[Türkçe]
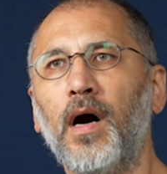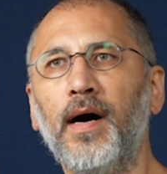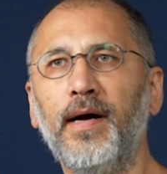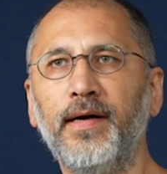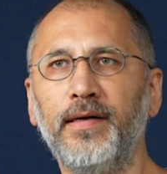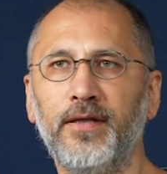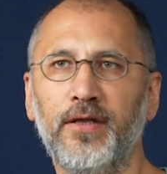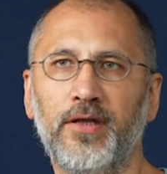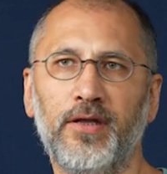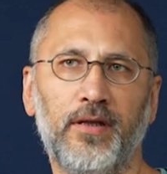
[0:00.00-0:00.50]

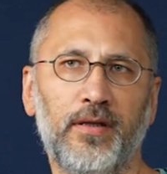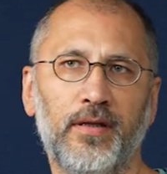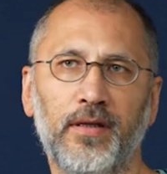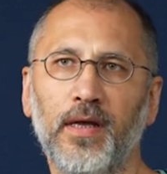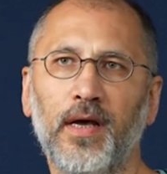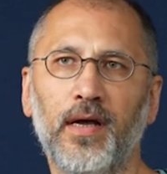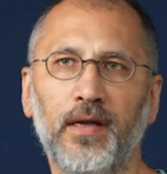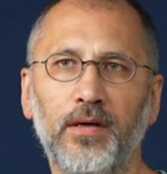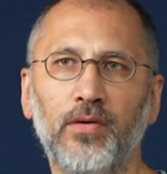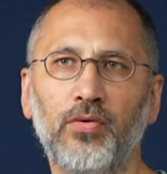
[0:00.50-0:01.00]
Harç
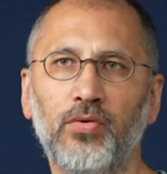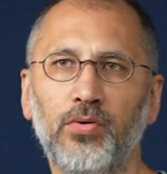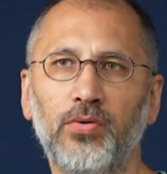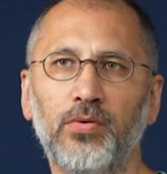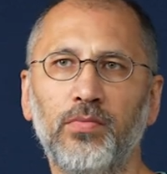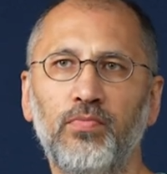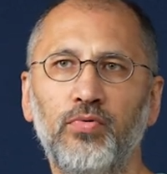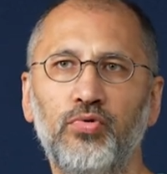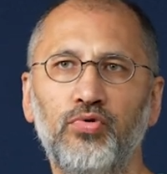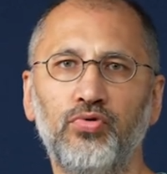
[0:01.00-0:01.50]
yani
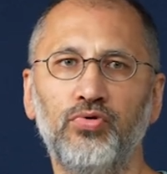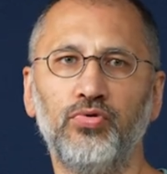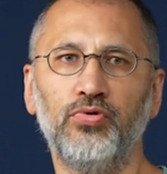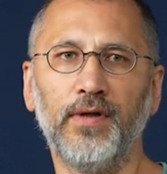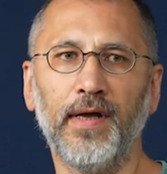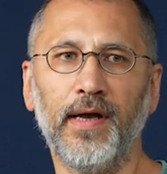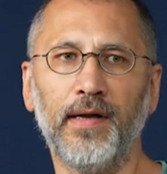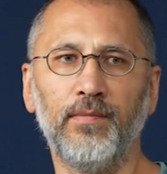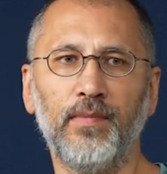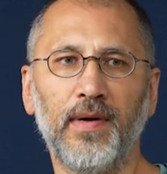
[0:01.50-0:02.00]
o bütün
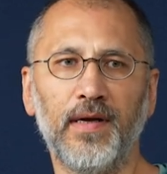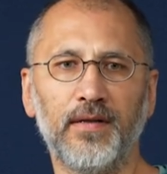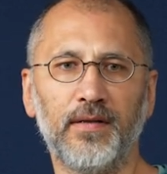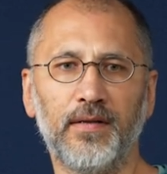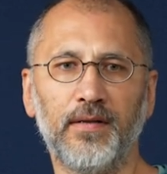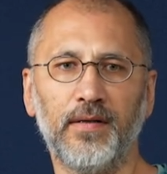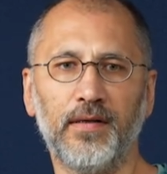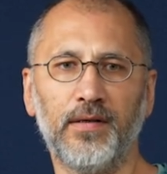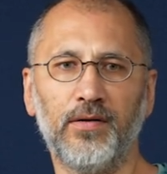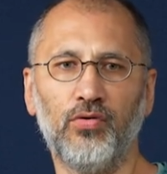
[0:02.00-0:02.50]
yani
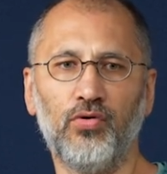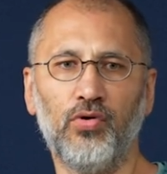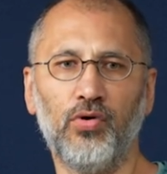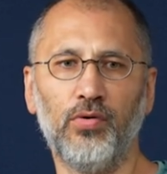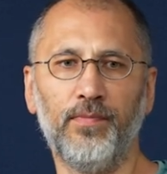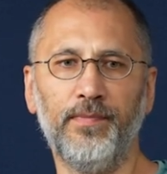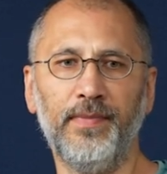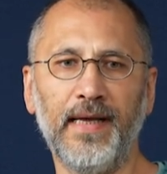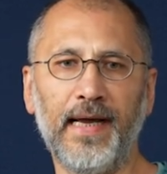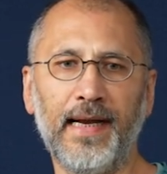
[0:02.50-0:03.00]
bence
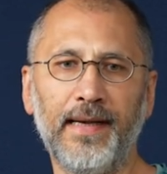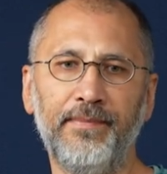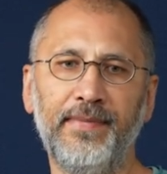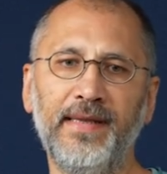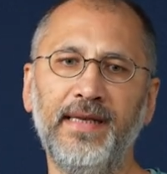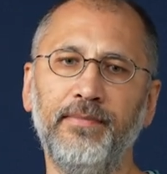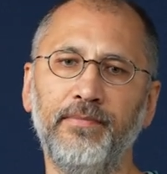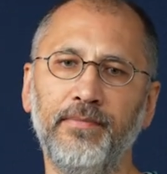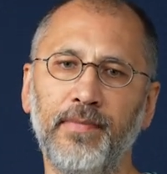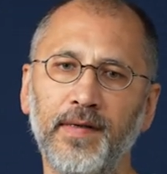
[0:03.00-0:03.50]
yani
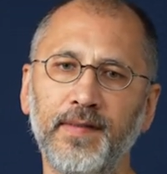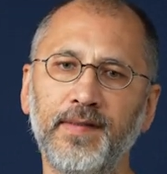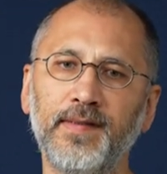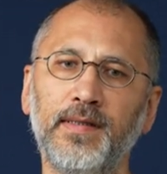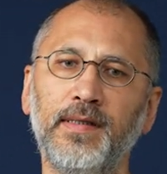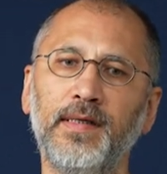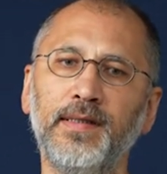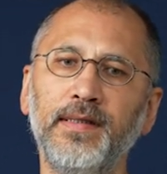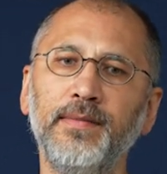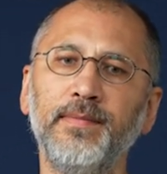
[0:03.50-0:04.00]
benim
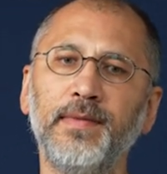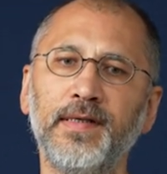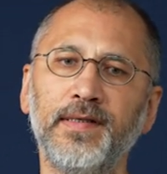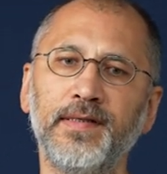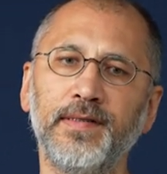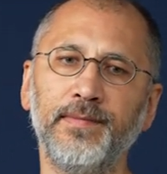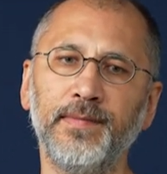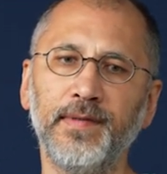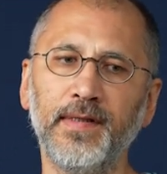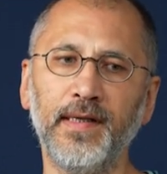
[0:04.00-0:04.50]
hatırladığım
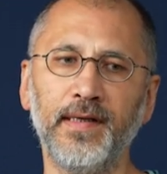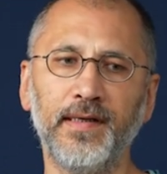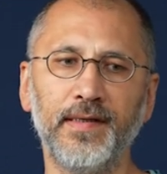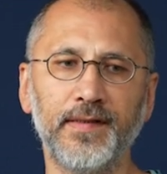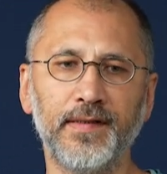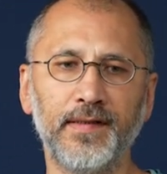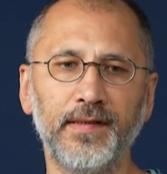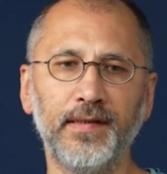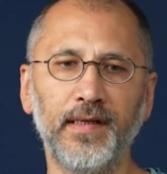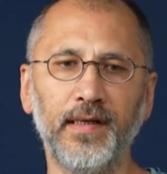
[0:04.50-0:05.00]
kısmında en
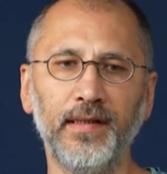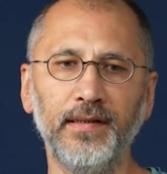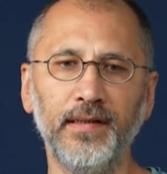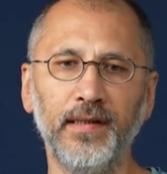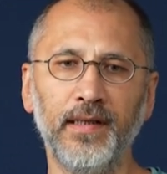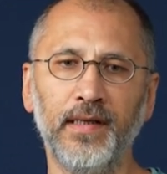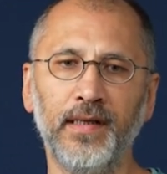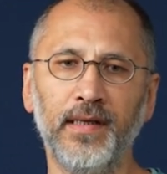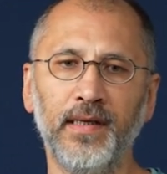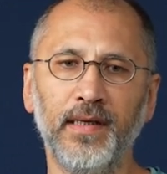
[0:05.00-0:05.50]
azından
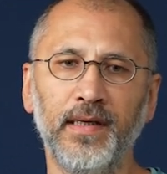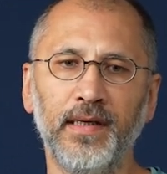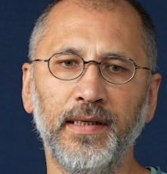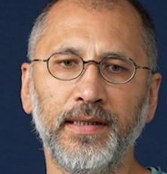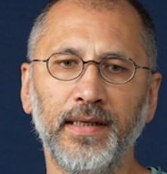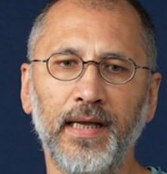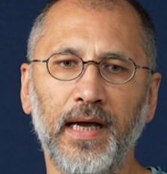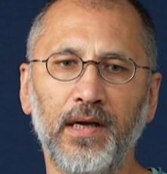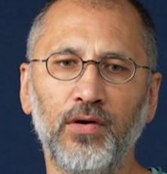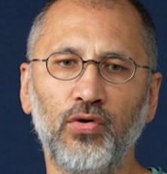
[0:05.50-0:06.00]

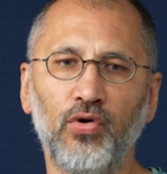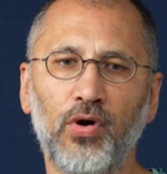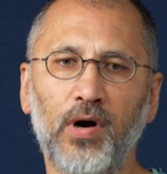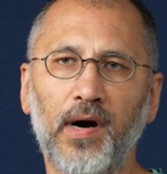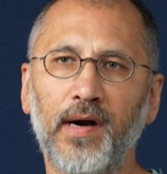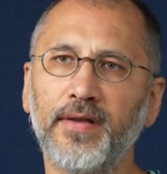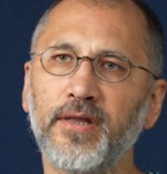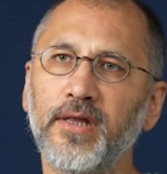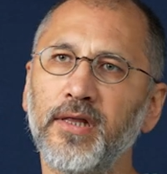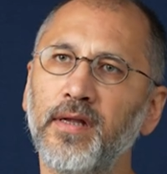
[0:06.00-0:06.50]
yani o
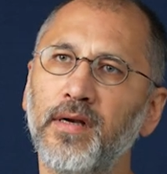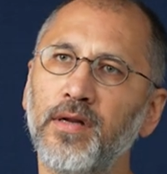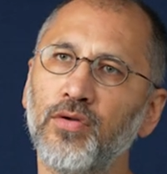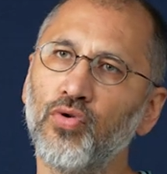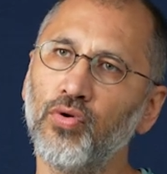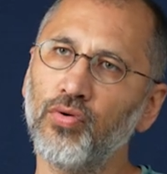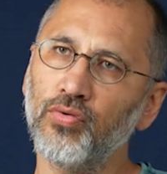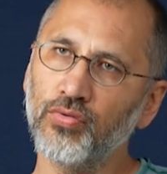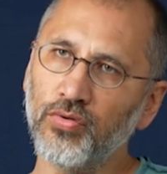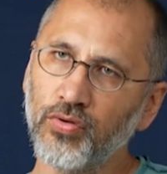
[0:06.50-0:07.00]
harçlara
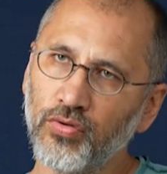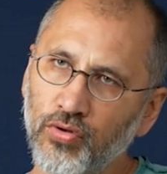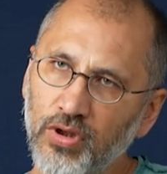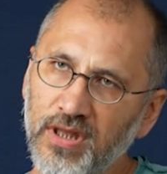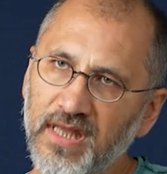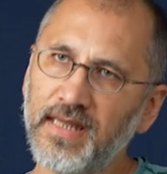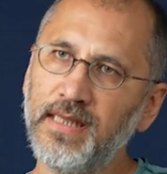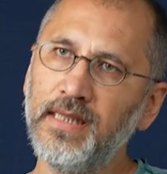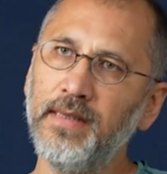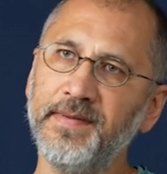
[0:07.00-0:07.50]
çok
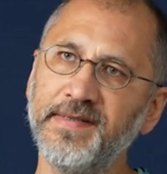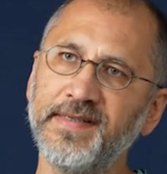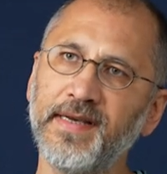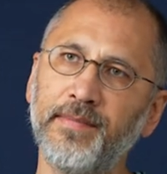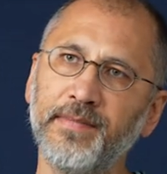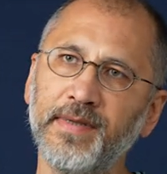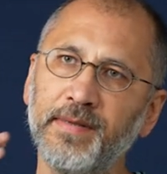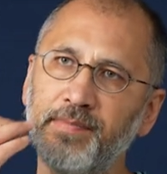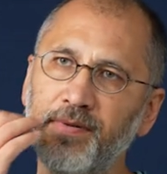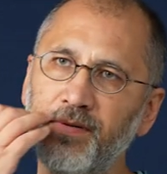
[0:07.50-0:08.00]
ciddi bir
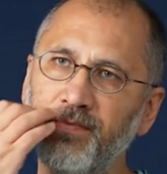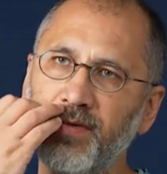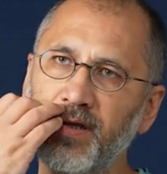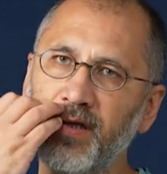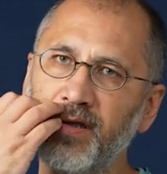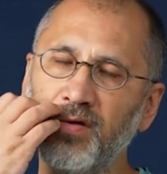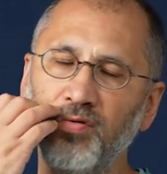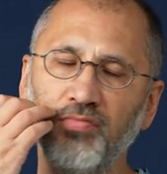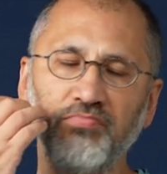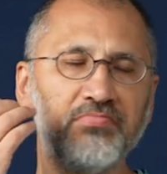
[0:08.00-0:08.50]
zam
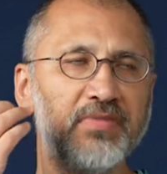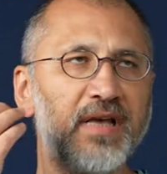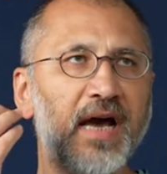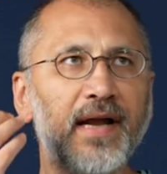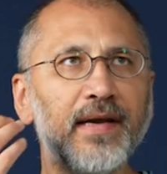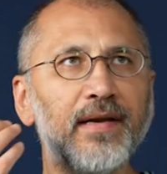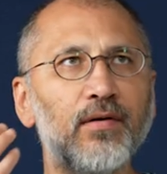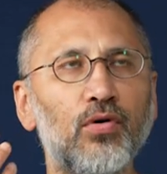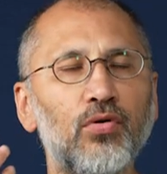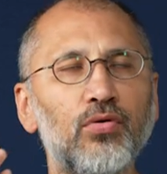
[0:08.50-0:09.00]
yapılmıştı.
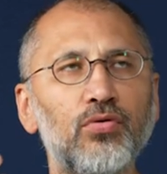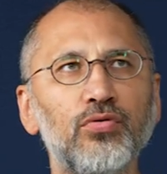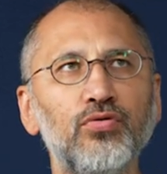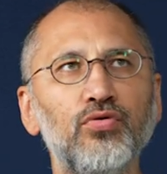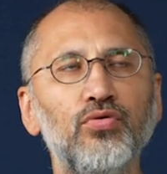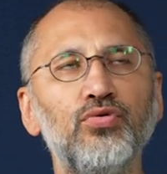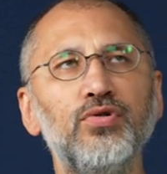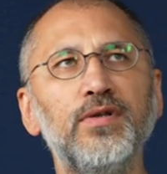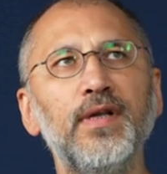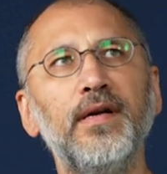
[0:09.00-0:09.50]
Yani o
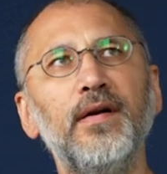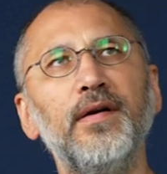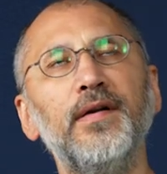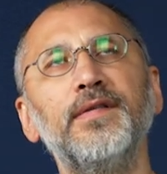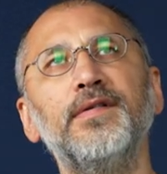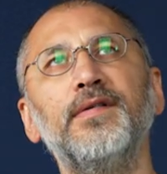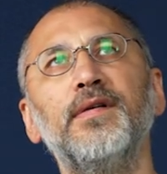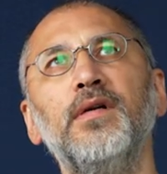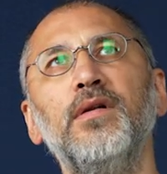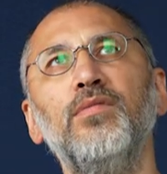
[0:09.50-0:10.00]
yüzleri
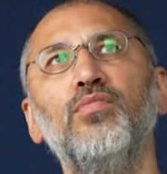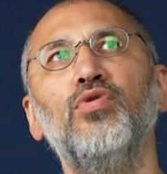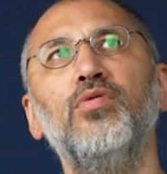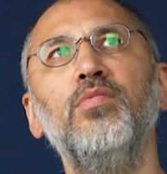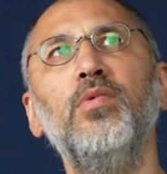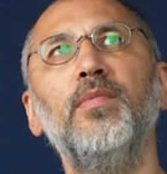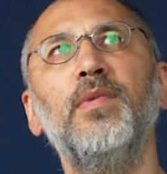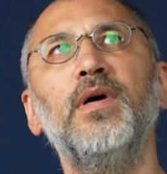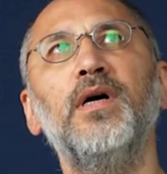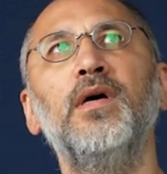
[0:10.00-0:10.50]

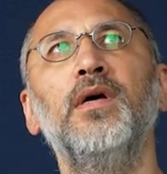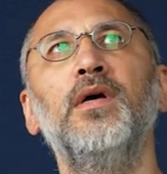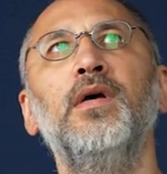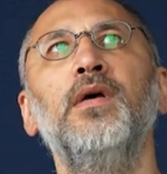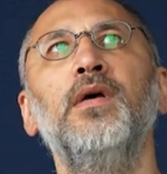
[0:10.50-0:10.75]
hatırlamıyorum ama